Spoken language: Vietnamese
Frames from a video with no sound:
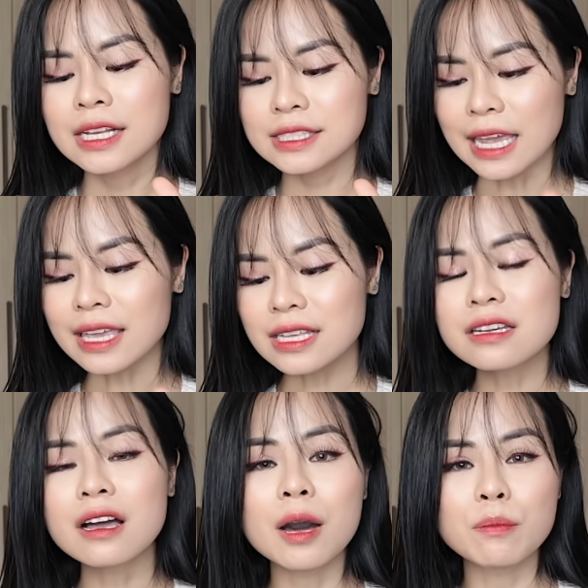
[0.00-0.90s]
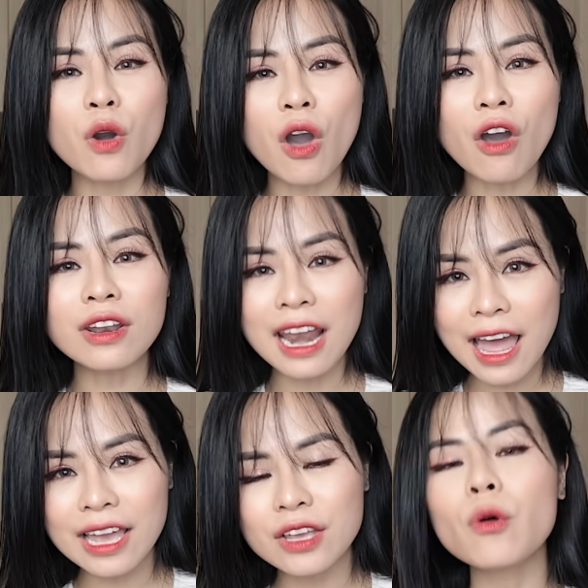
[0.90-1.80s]
tránh cái trường hợp mua
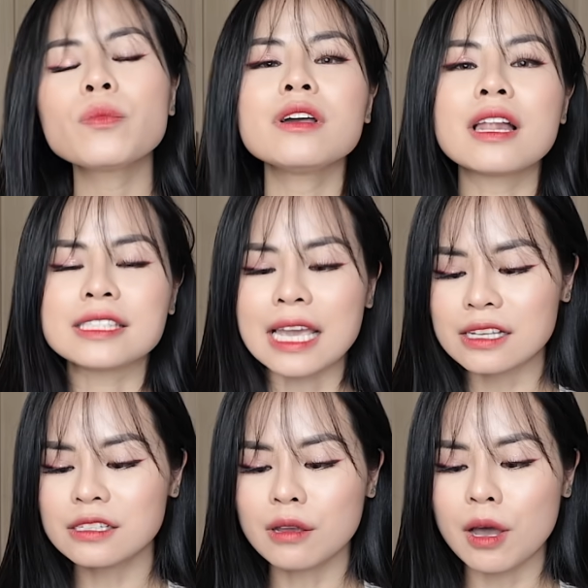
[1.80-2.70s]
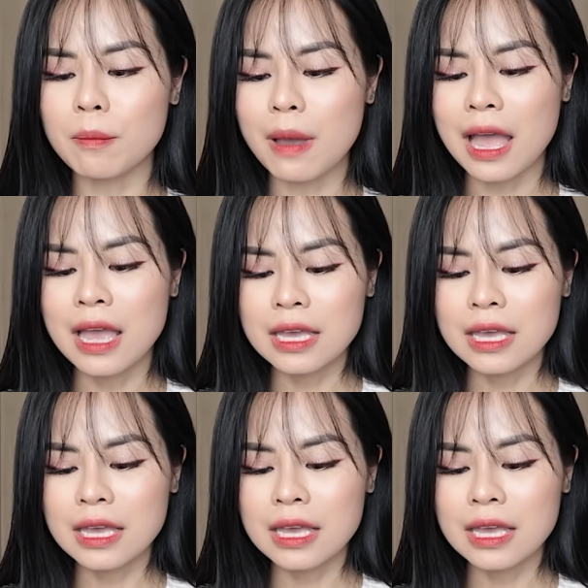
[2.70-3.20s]
online cũng như là tránh cái trường hợp mà